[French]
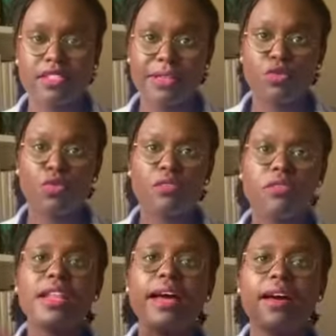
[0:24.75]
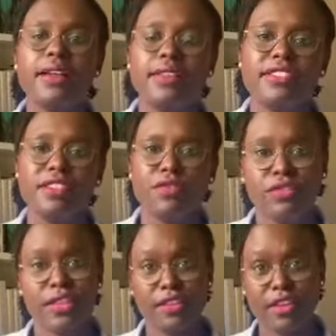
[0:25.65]
c'est parce qu'au-delà de ces
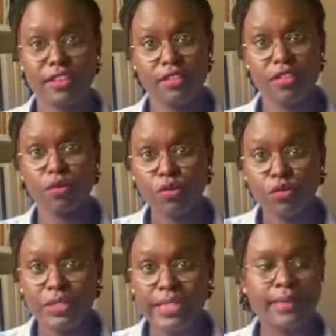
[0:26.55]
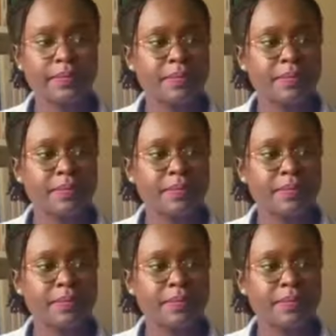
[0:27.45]
fondateurs et de leurs produits,